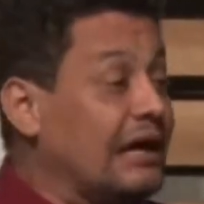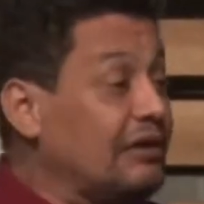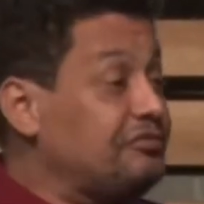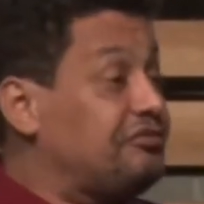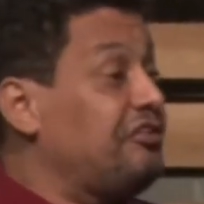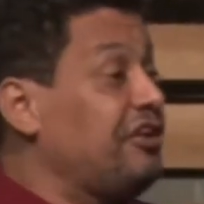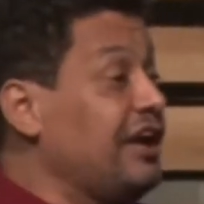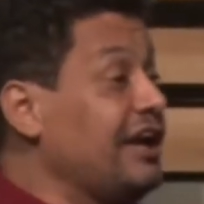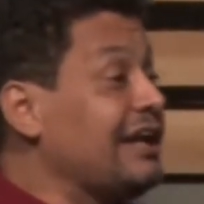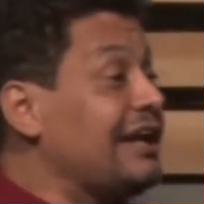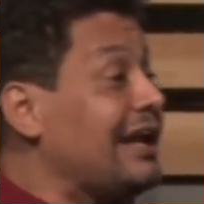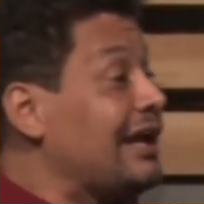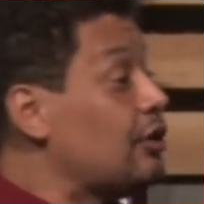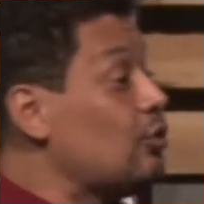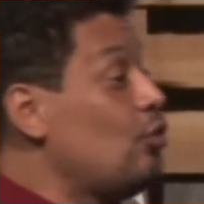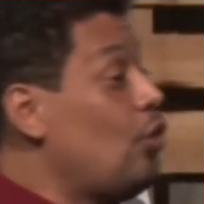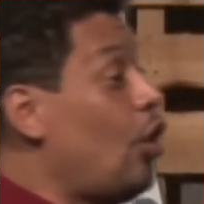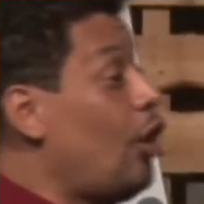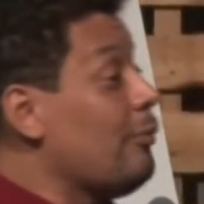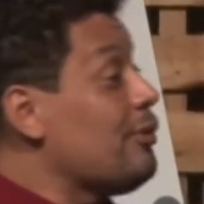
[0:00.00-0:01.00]
Davi
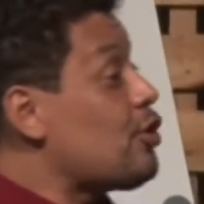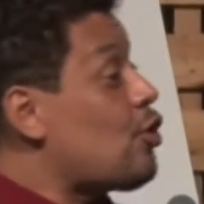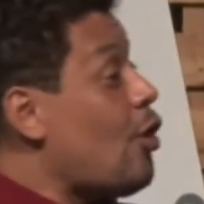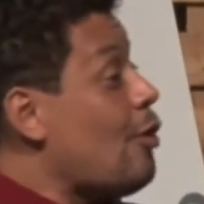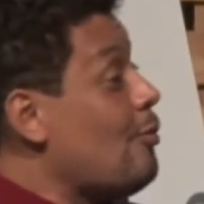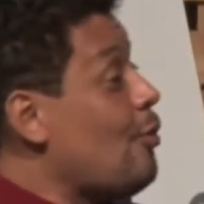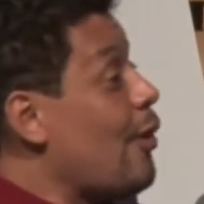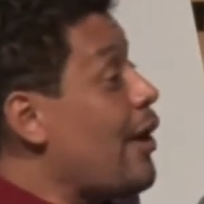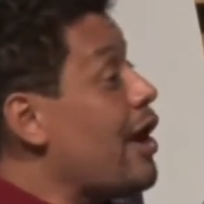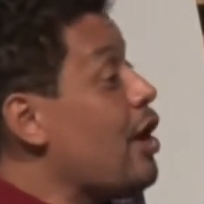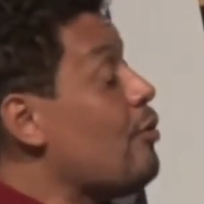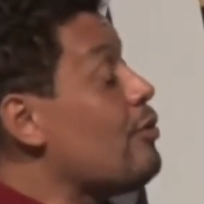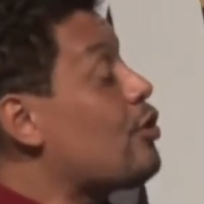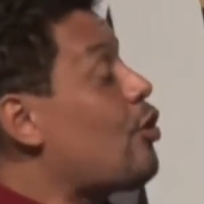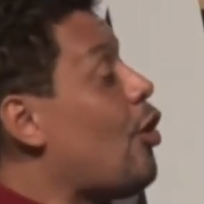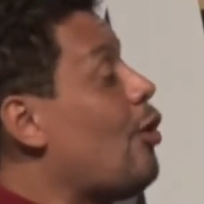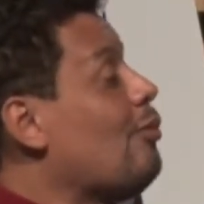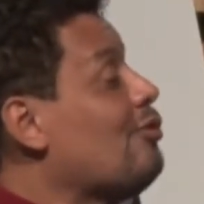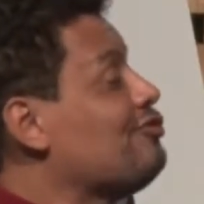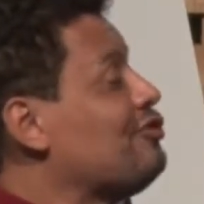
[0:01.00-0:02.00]
era um homem como
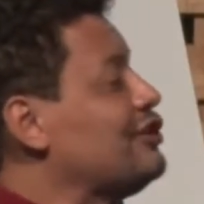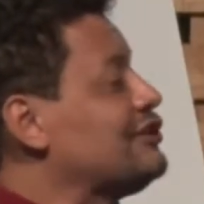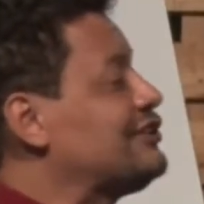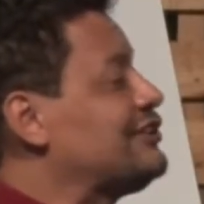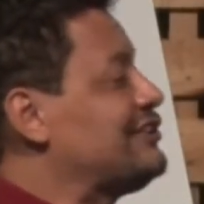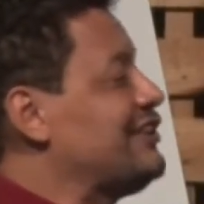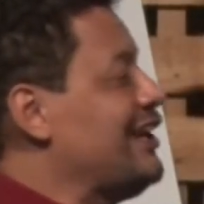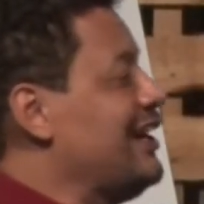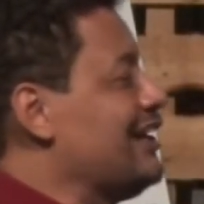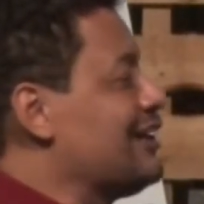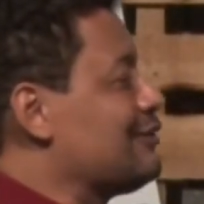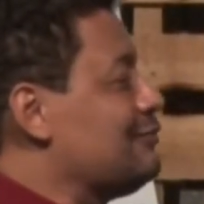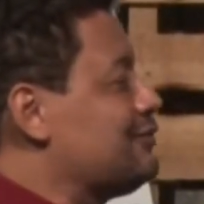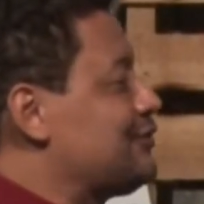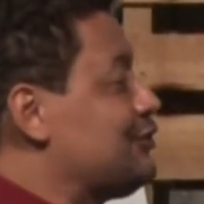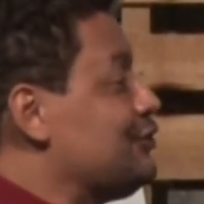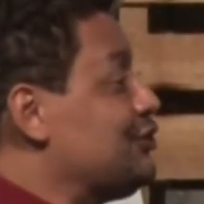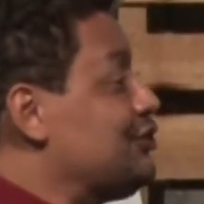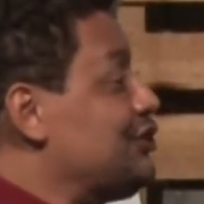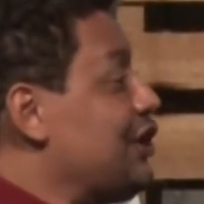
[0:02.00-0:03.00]
eu e como você,
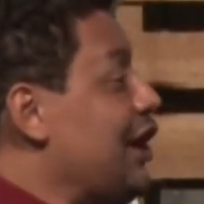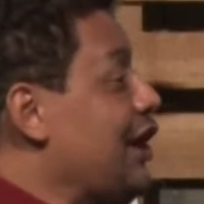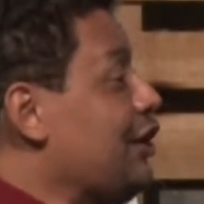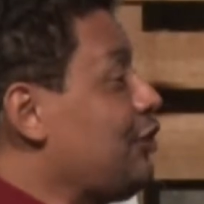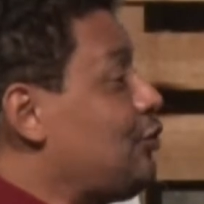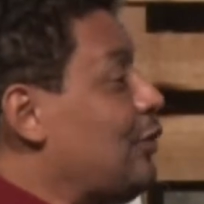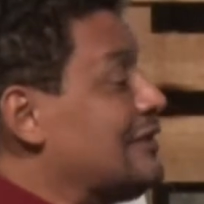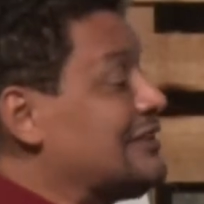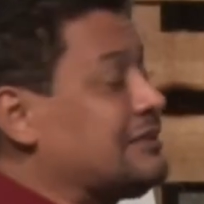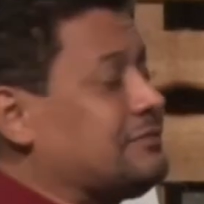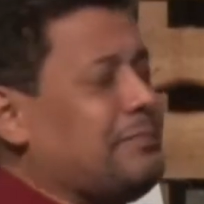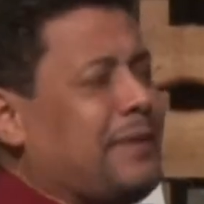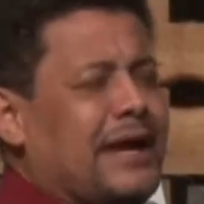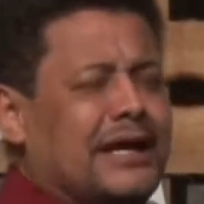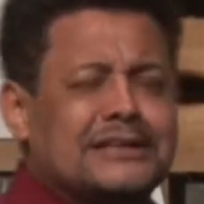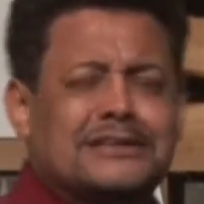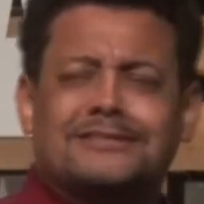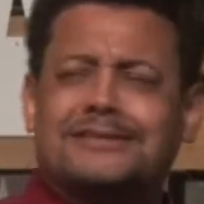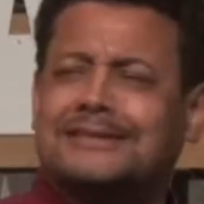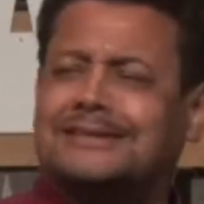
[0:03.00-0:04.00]
sujeito às
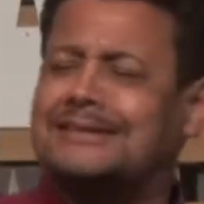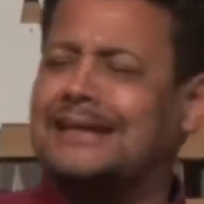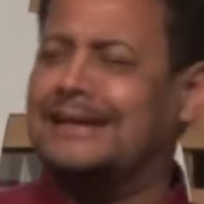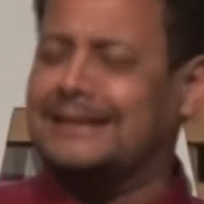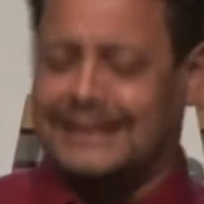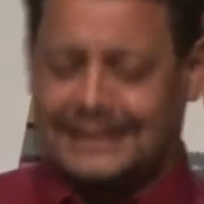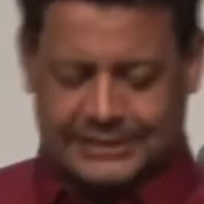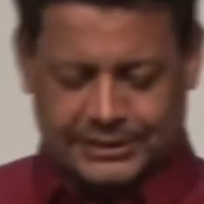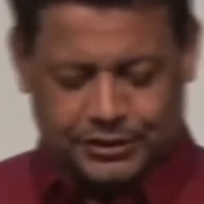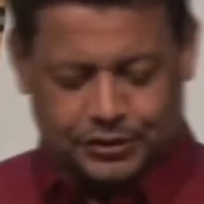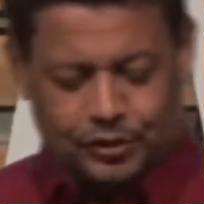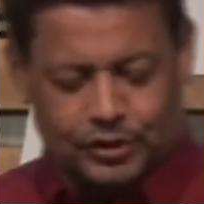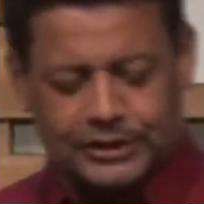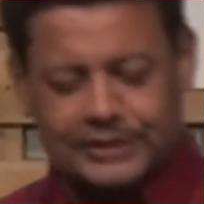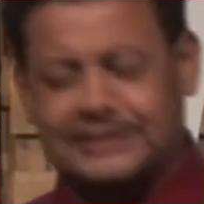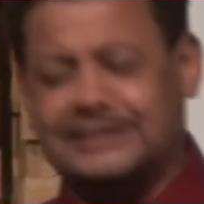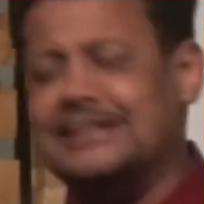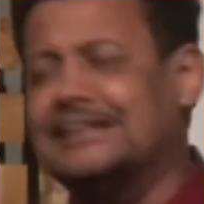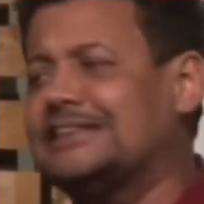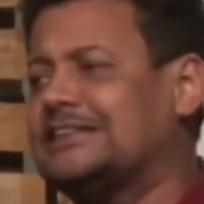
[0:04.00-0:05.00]
mesmas
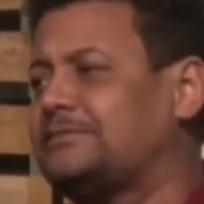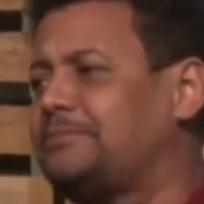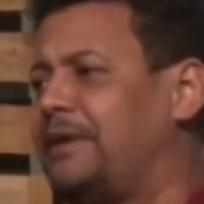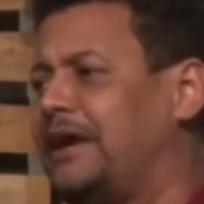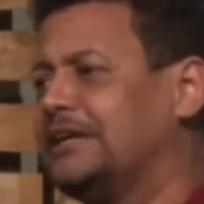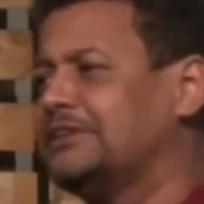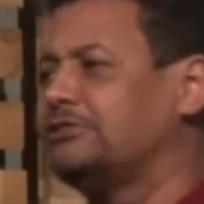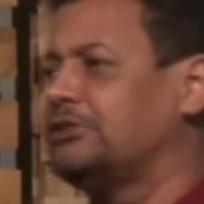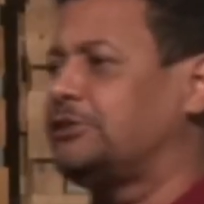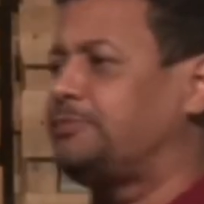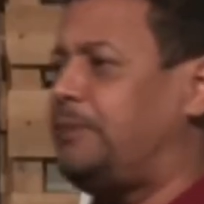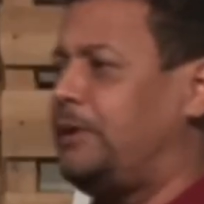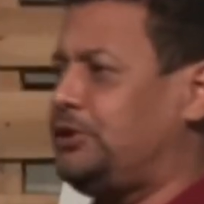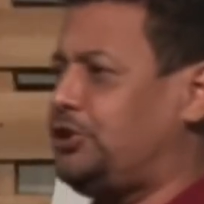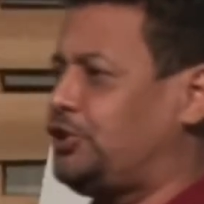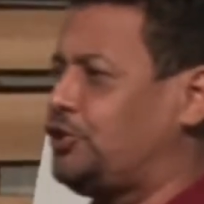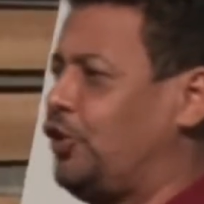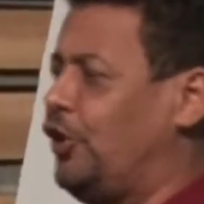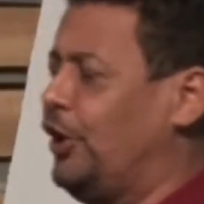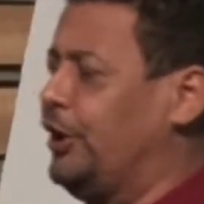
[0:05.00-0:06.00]
tentações e às mesmas
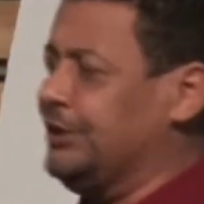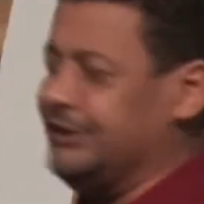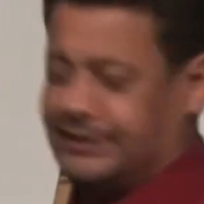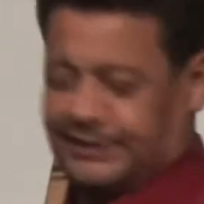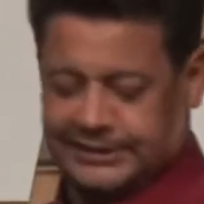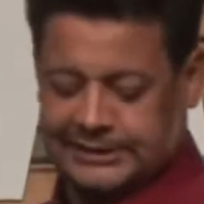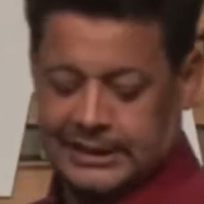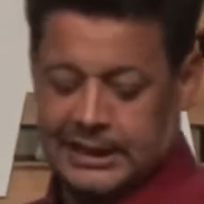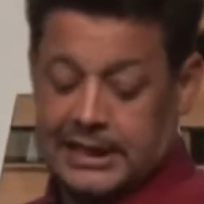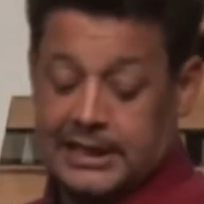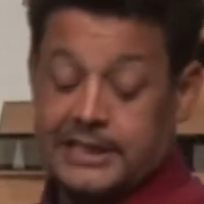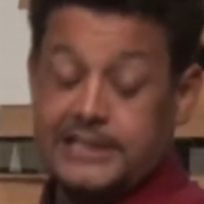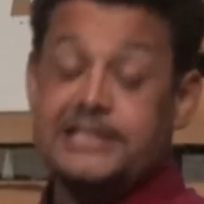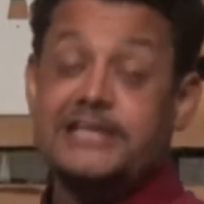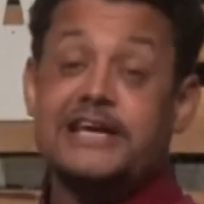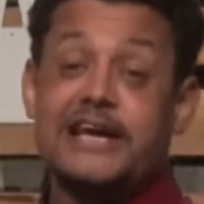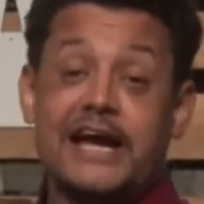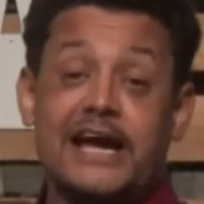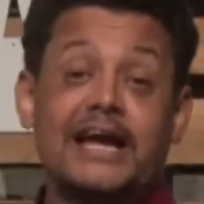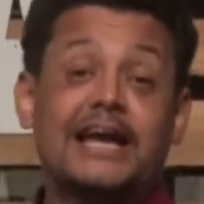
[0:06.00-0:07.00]
paixões.
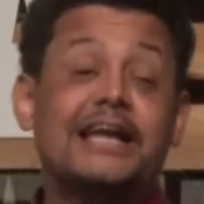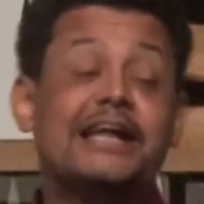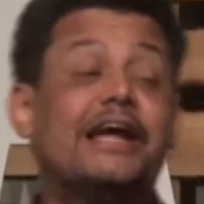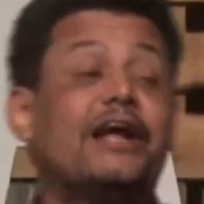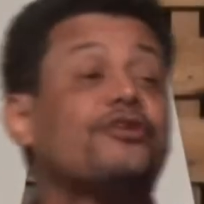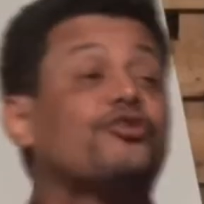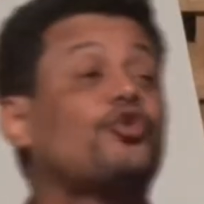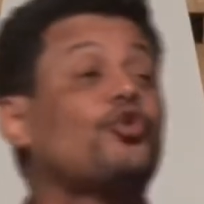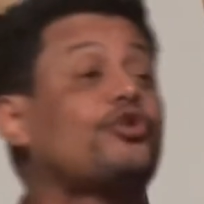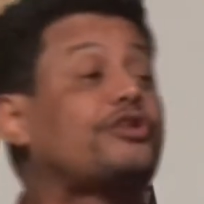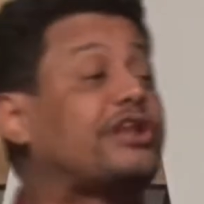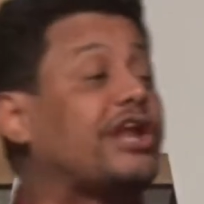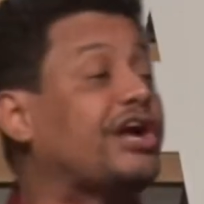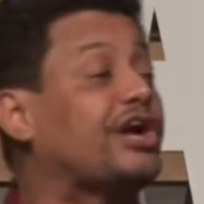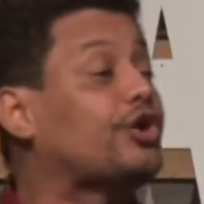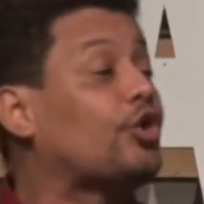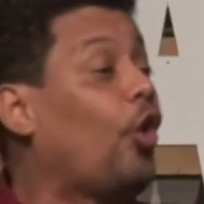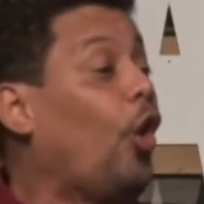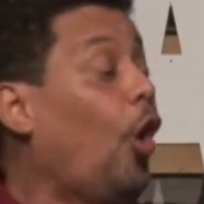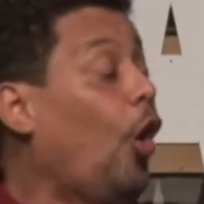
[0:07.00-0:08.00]
E ele
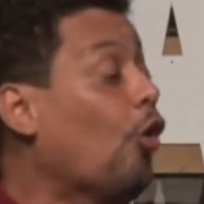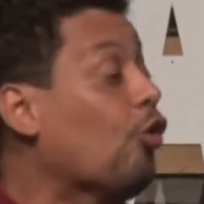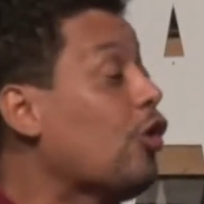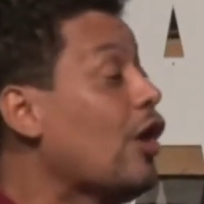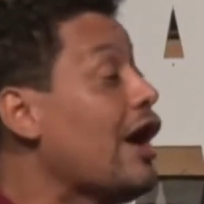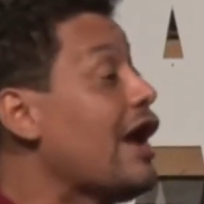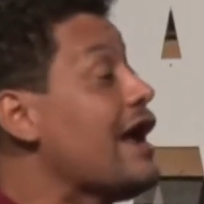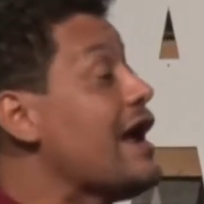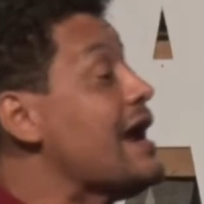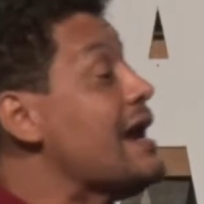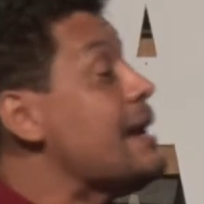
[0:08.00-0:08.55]
adulterou,